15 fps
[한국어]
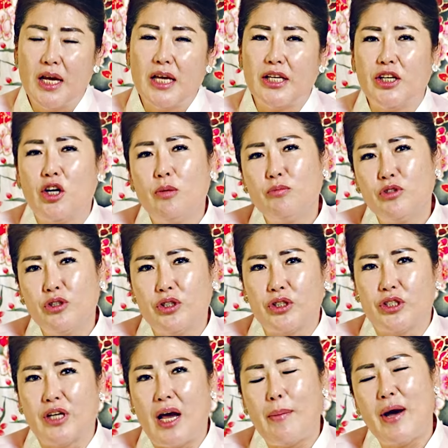이런
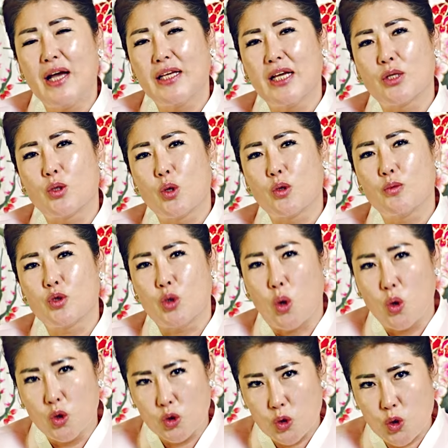분들은 하반기에 조금
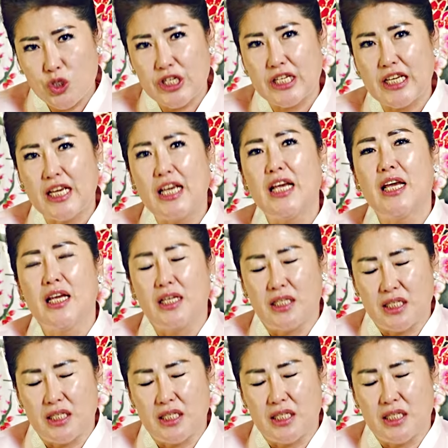좋은 소식이